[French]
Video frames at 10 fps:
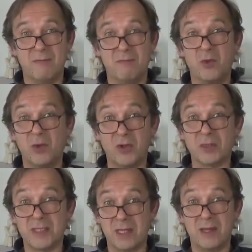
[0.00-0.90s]
Mon
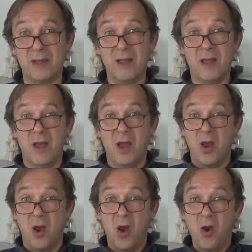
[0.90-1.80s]
cancer,
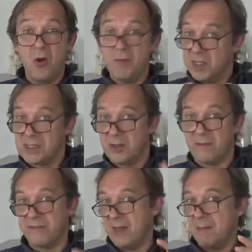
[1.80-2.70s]
homme, il se
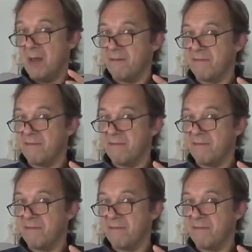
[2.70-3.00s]
referme,